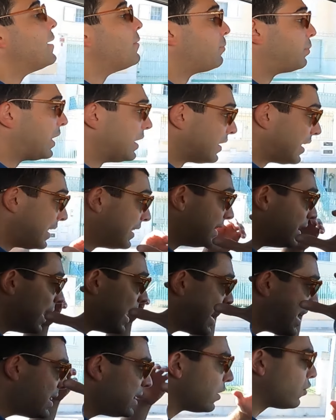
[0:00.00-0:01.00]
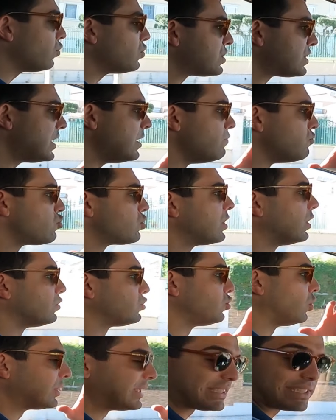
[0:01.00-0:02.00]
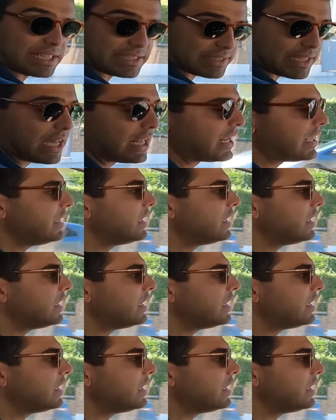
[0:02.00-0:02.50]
Portanto, ainda conseguimos que ele solte a traseira,